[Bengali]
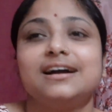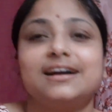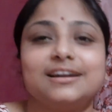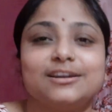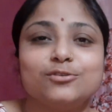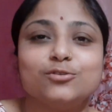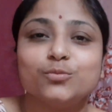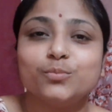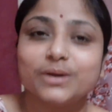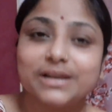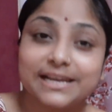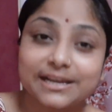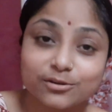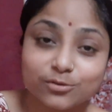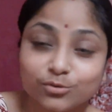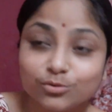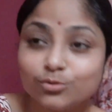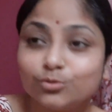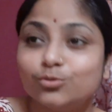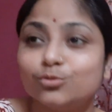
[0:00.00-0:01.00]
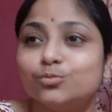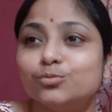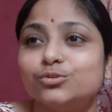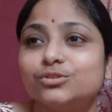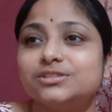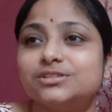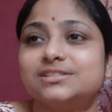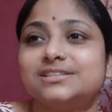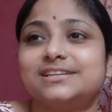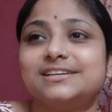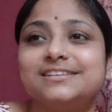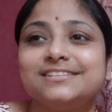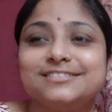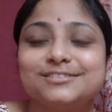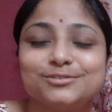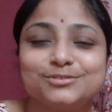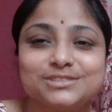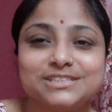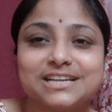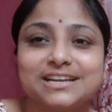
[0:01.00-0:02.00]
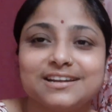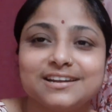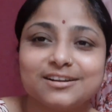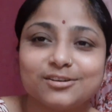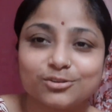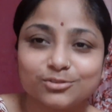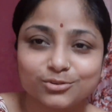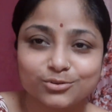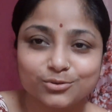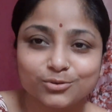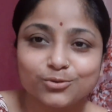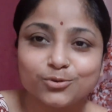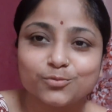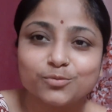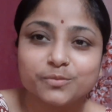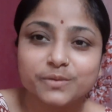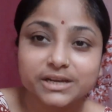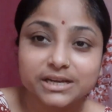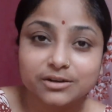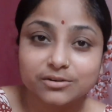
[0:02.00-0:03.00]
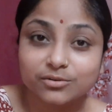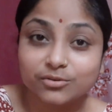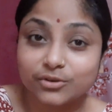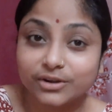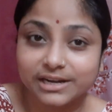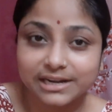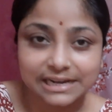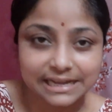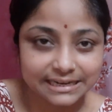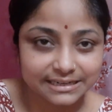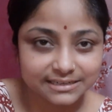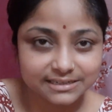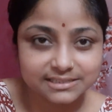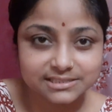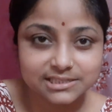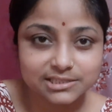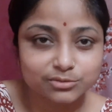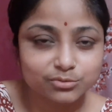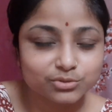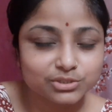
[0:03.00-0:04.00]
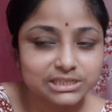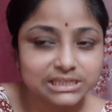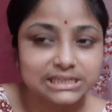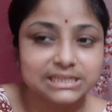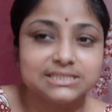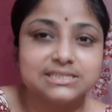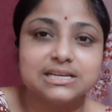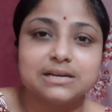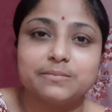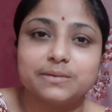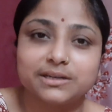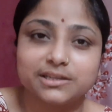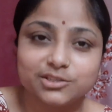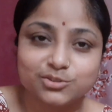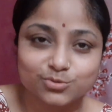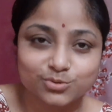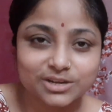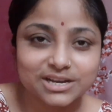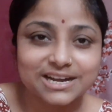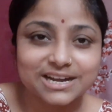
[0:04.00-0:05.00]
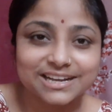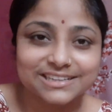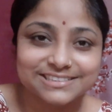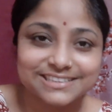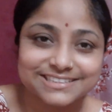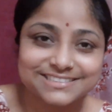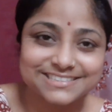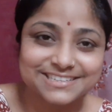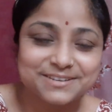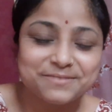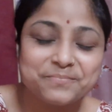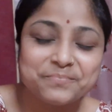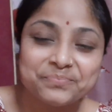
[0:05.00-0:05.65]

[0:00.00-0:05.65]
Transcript: আর গোপাল এখনও ঘুমোচ্ছে তো জানি না কতক্ষণ ঘুমোবে কারণ ঘরে লাইটটা যেহেতু জ্বেলেছি আমার কিছু কাজ আছে